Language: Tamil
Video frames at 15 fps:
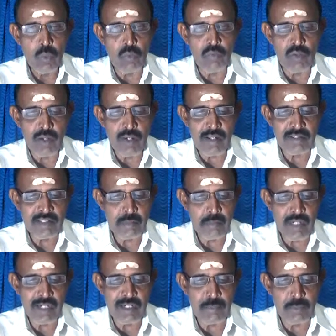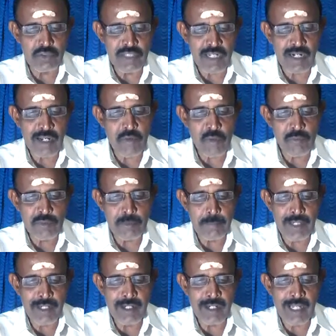ஒவ்வொரு ராசியும் ரெண்டு புஷ்கர
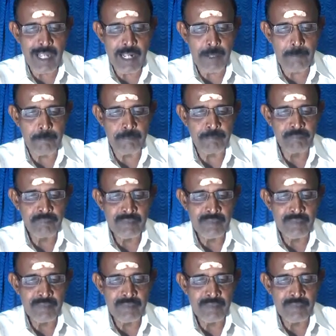நவாம்சம் பெருநிலையாகும்